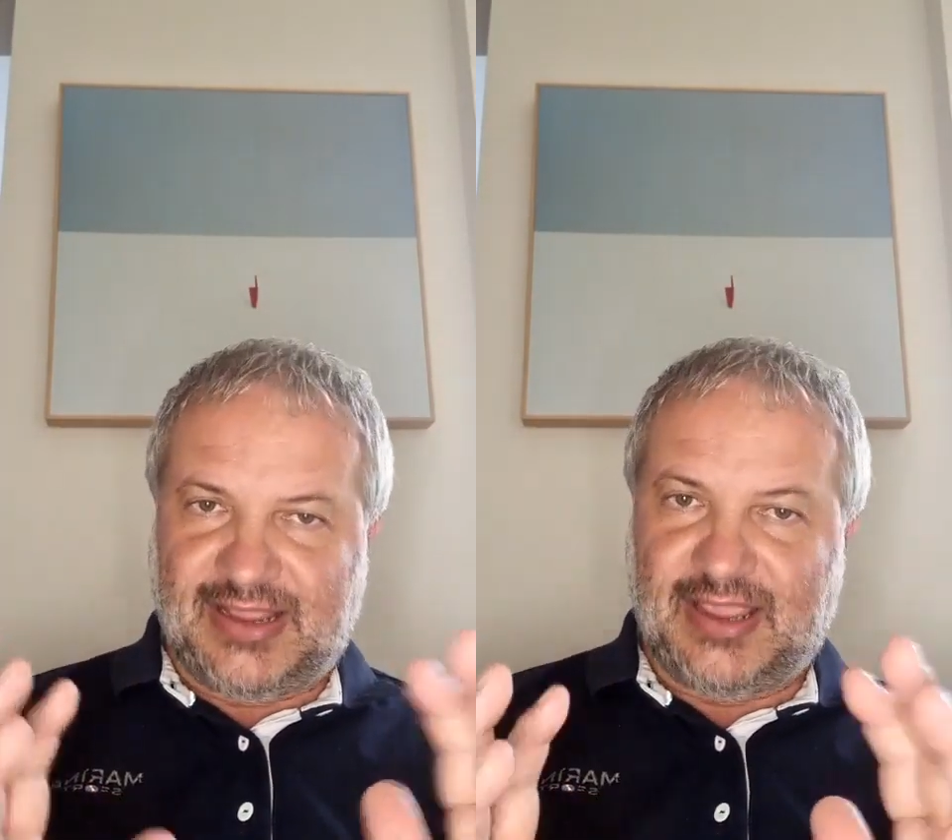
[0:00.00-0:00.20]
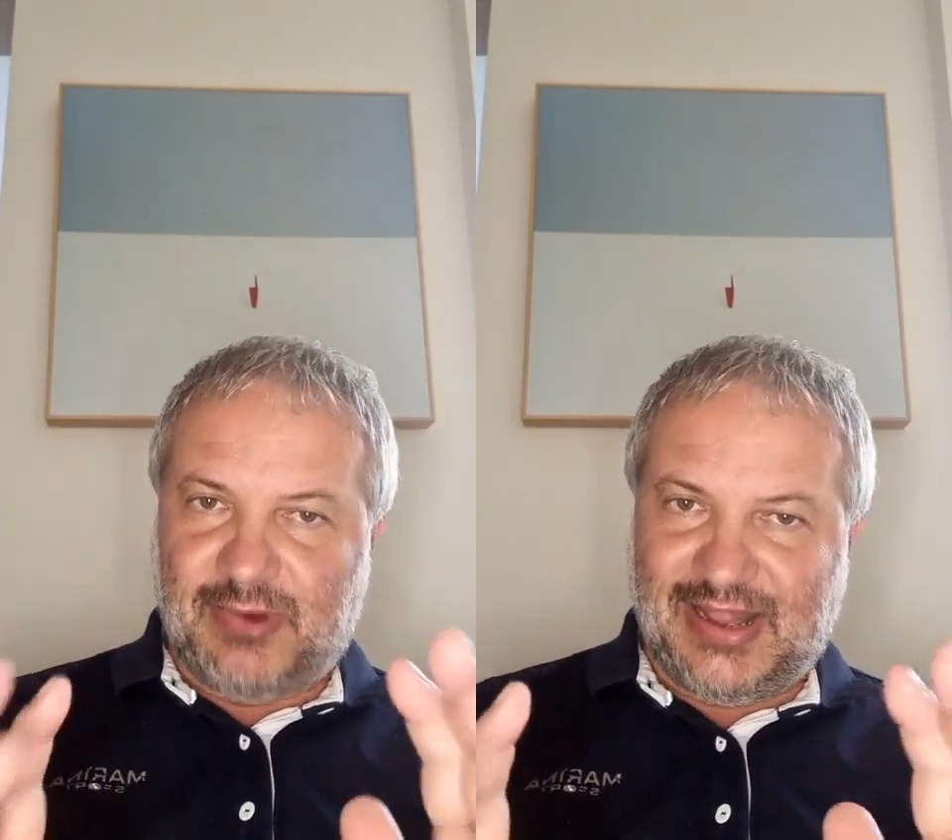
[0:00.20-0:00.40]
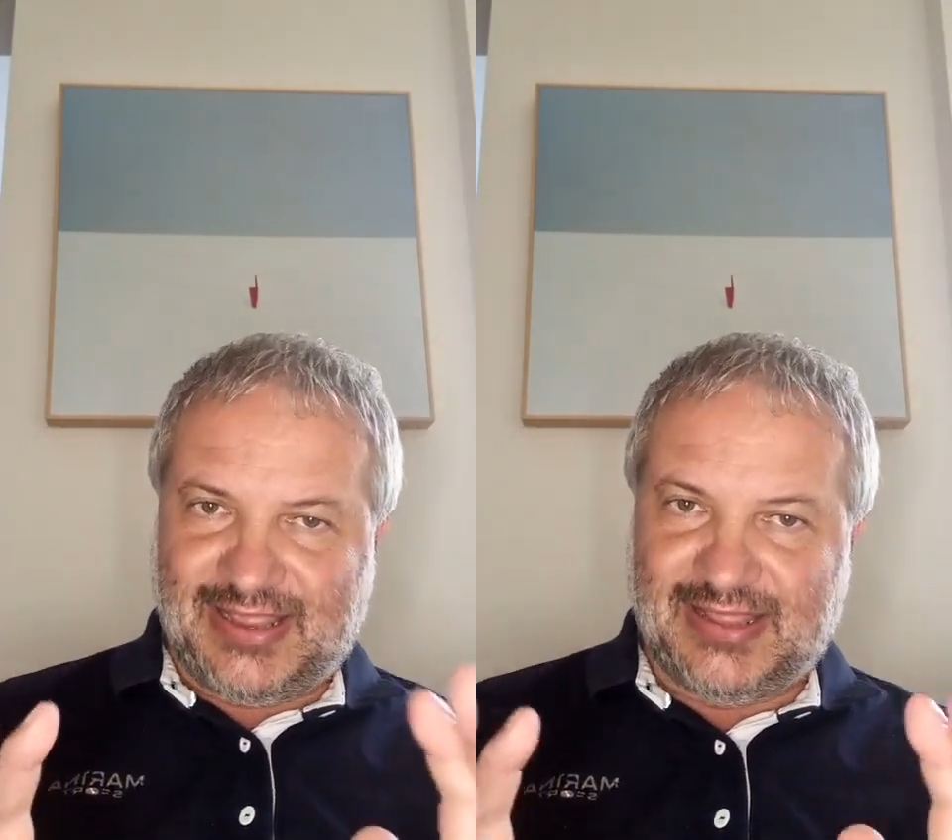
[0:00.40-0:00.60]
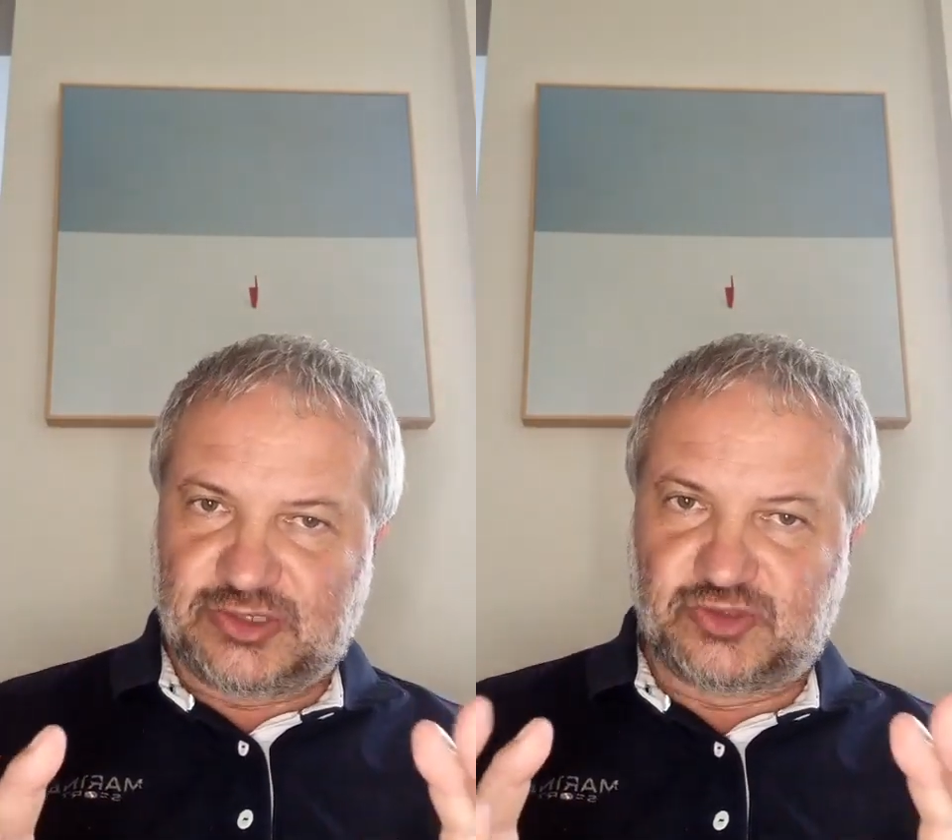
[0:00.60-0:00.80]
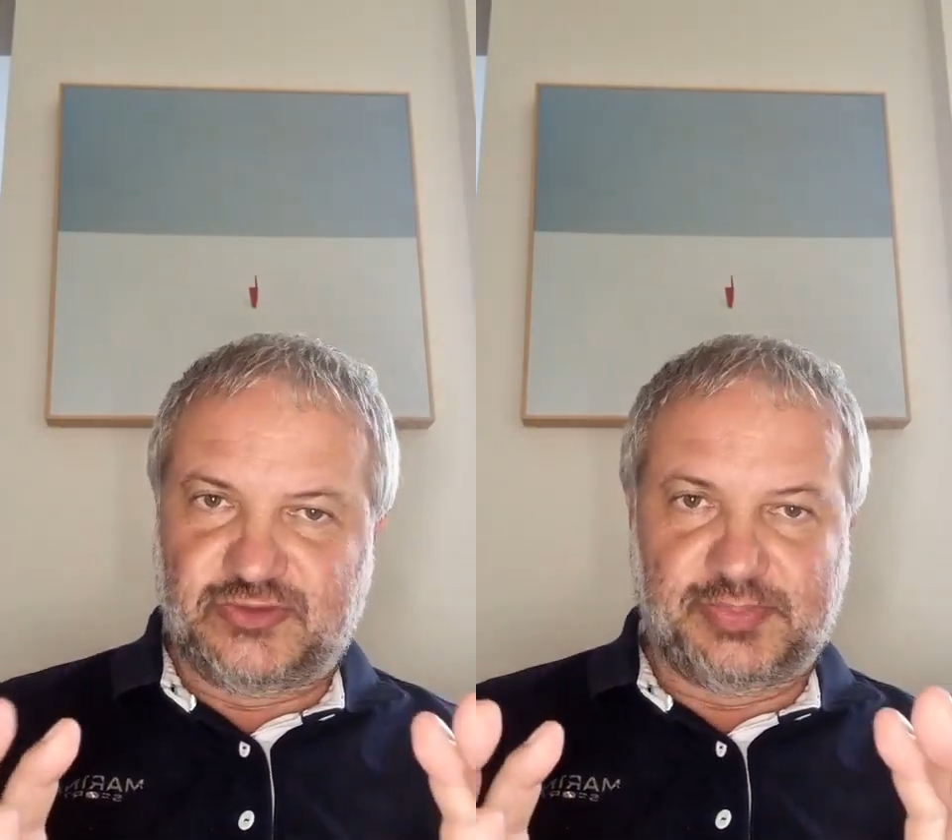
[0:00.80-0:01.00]
che è quella che
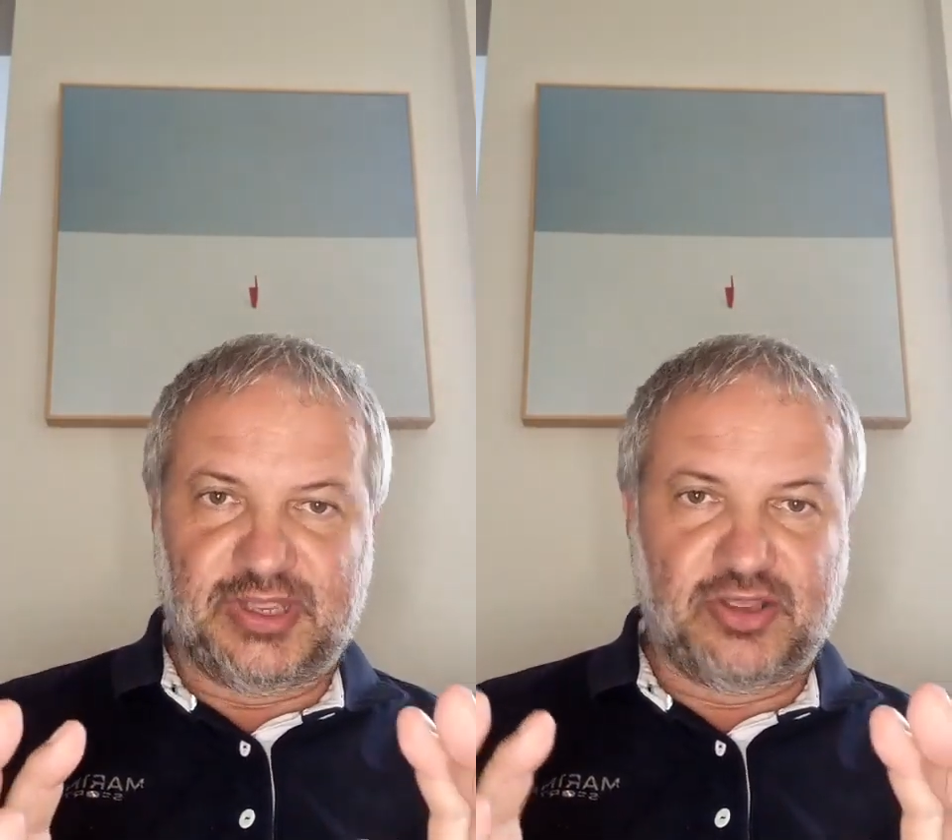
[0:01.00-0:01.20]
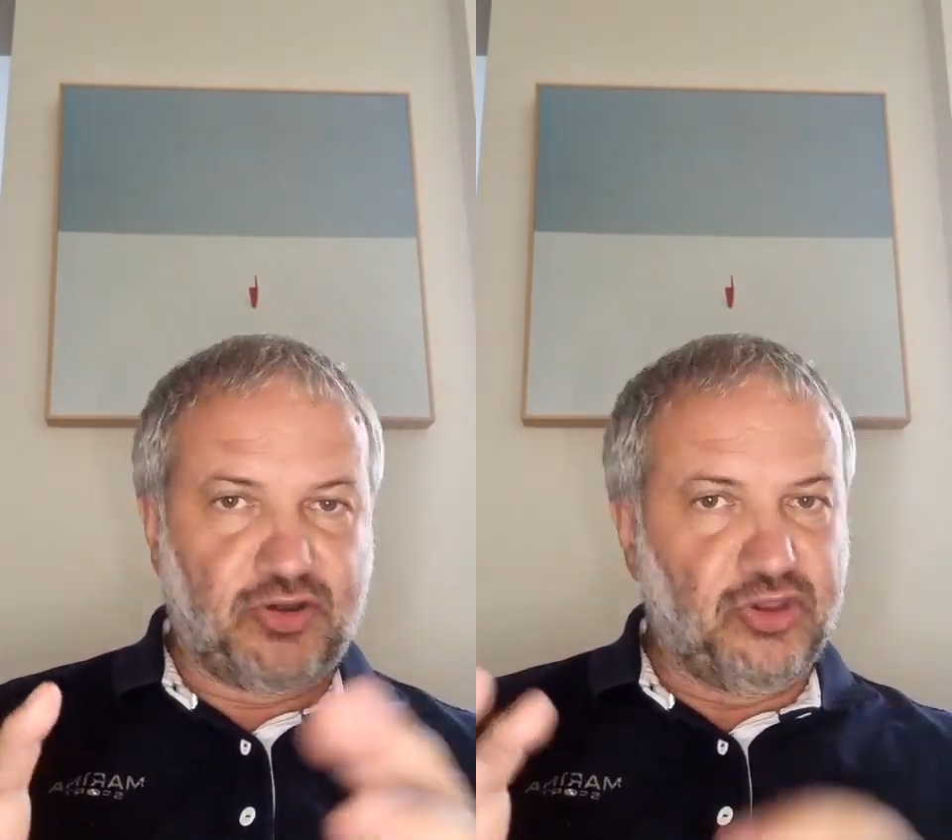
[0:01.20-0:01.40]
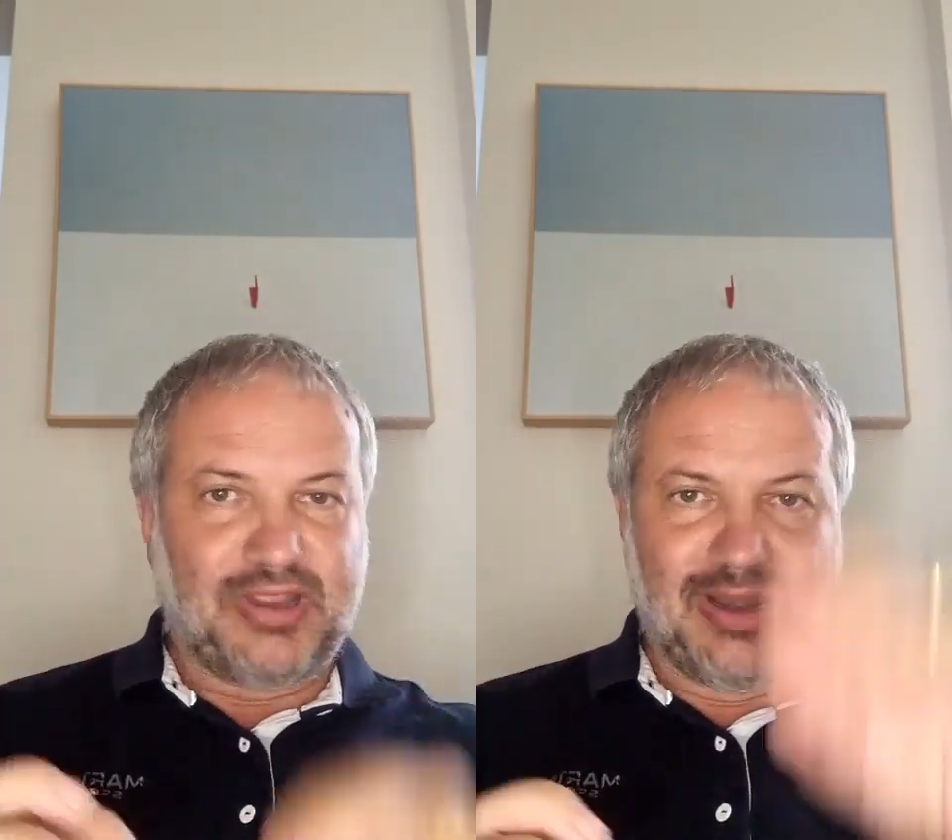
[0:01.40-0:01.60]
adesso vi spiegherò io,